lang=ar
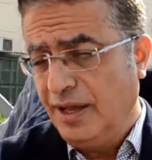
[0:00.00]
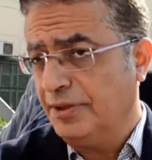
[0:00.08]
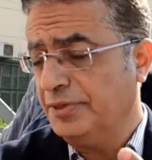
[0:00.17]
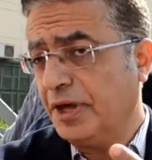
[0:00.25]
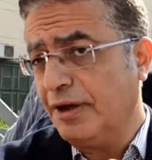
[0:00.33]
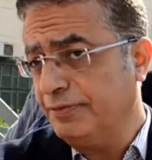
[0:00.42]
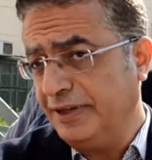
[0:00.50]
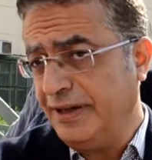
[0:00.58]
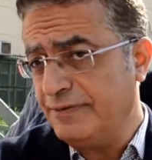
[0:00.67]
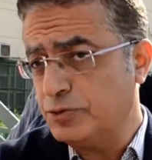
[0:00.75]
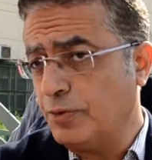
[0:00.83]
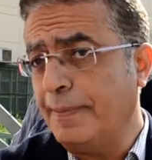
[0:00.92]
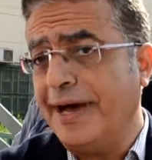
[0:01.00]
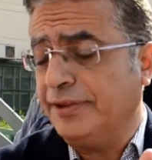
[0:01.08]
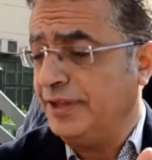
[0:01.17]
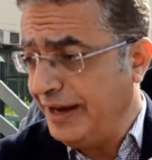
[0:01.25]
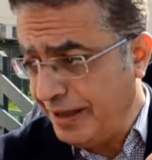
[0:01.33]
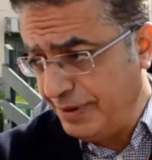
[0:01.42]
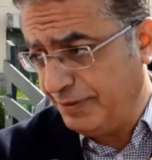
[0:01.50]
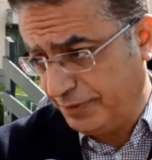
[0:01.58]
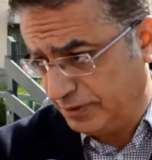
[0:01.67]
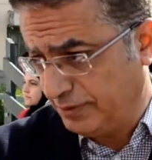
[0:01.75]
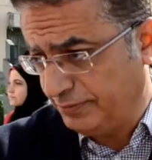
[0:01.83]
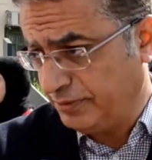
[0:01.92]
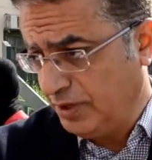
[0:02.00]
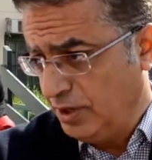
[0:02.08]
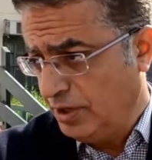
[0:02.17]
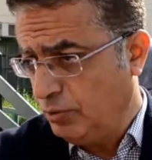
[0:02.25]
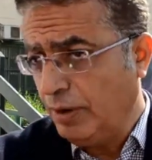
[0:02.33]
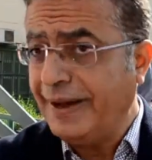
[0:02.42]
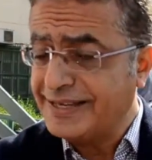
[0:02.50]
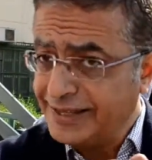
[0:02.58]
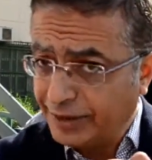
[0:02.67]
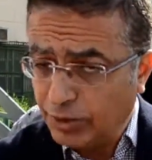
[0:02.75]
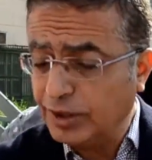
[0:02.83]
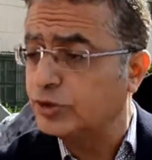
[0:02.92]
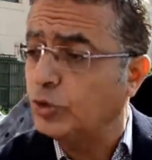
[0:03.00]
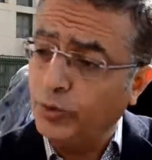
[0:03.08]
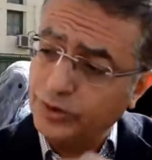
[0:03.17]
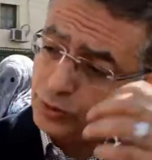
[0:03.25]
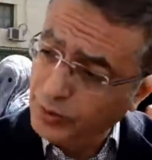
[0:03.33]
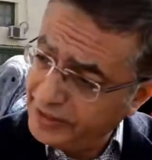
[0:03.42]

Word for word: الثقه في النفس وبعث الامل في الطفل والبحث عن نقط قوته